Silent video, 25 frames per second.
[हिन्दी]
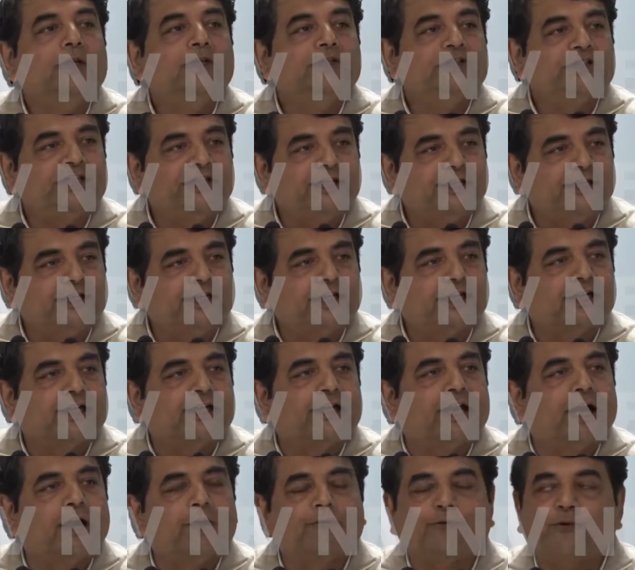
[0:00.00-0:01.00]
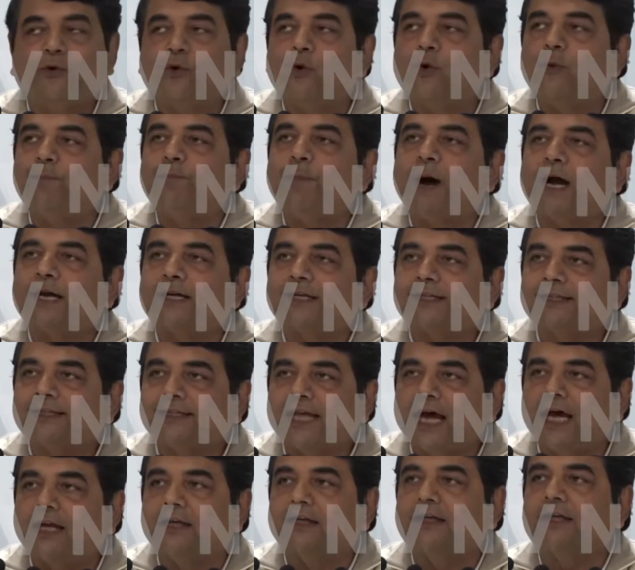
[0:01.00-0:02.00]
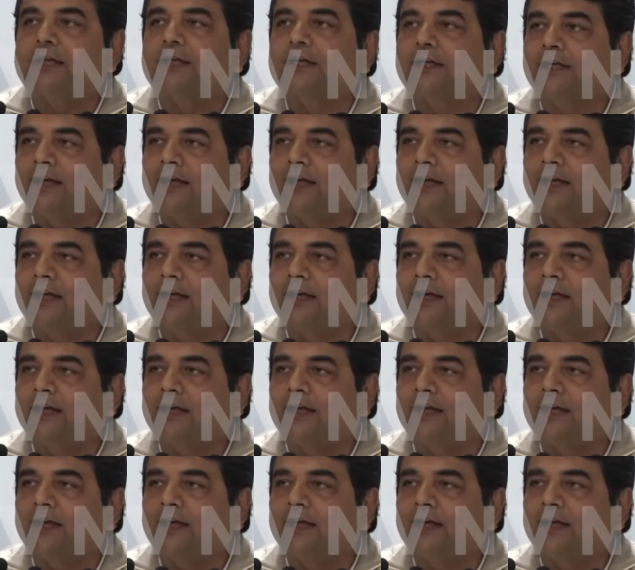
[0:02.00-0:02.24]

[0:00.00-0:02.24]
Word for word: चीन के खिलाफ हो पाकिस्तान के